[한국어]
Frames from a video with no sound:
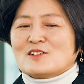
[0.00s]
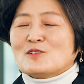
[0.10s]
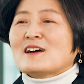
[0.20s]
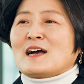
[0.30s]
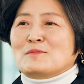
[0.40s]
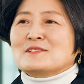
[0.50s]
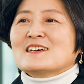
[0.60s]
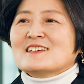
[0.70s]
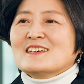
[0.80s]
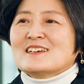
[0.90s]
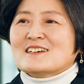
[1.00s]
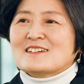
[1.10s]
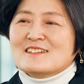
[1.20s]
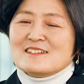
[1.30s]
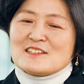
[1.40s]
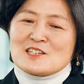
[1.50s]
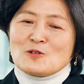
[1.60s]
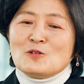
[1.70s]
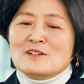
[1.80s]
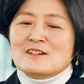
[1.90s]
그러다 갑자기 그
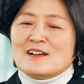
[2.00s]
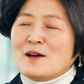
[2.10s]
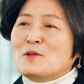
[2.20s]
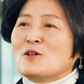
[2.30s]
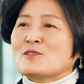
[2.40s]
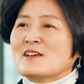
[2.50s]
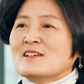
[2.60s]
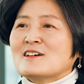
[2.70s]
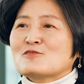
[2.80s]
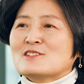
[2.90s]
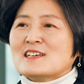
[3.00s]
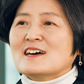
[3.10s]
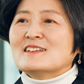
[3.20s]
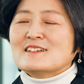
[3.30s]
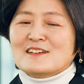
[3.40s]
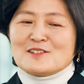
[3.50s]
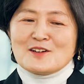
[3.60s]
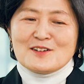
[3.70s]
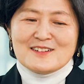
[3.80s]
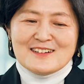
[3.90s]
직원을 하면 어때냐고 제안을 와.
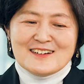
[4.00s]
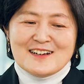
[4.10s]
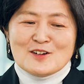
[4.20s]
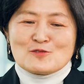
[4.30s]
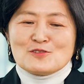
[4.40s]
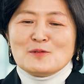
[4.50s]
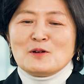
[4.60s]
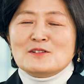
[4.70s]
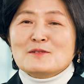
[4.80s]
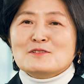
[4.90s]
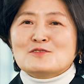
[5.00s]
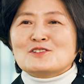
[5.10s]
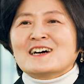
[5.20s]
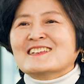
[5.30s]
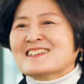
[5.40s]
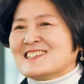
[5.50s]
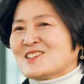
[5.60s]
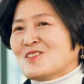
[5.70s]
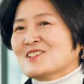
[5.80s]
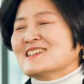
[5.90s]
해서 국립현대미술관의
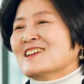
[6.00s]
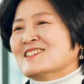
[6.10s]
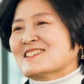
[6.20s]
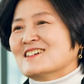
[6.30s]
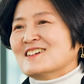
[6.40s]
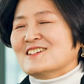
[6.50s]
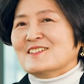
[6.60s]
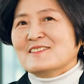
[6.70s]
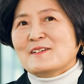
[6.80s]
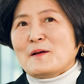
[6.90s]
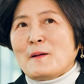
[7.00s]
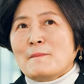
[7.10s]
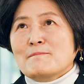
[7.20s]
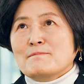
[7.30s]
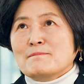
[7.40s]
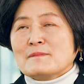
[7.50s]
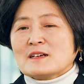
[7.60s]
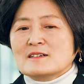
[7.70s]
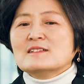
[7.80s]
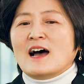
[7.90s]
직원이 됐어요. 음,
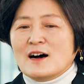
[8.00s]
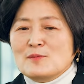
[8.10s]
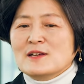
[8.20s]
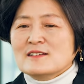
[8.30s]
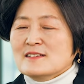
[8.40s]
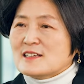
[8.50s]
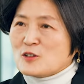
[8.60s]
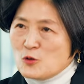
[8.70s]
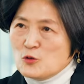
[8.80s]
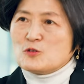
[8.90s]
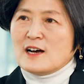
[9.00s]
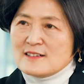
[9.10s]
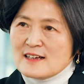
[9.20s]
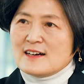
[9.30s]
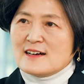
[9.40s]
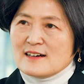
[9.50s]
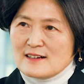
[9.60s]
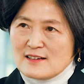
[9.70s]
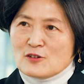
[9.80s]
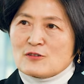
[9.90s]
그 다음에는 이제 교육 강사
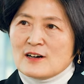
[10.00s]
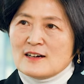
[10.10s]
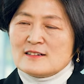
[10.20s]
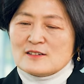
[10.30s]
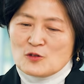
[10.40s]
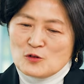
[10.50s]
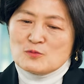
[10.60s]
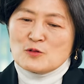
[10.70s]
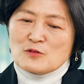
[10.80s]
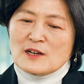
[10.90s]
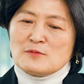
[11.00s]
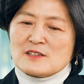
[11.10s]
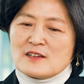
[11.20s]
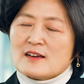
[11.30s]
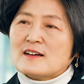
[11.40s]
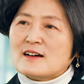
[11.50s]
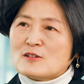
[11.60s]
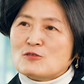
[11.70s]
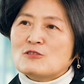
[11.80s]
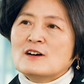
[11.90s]
역할을, 교육 프로그램을
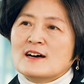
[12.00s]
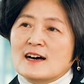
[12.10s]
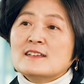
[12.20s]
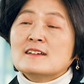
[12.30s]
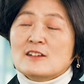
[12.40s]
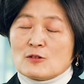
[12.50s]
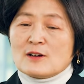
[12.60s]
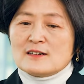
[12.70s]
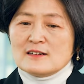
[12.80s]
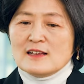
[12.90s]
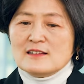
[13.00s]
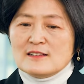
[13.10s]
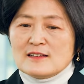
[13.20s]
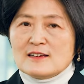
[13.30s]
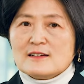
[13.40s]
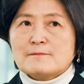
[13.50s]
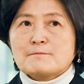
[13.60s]
기획하고 하는 역할을 했는데,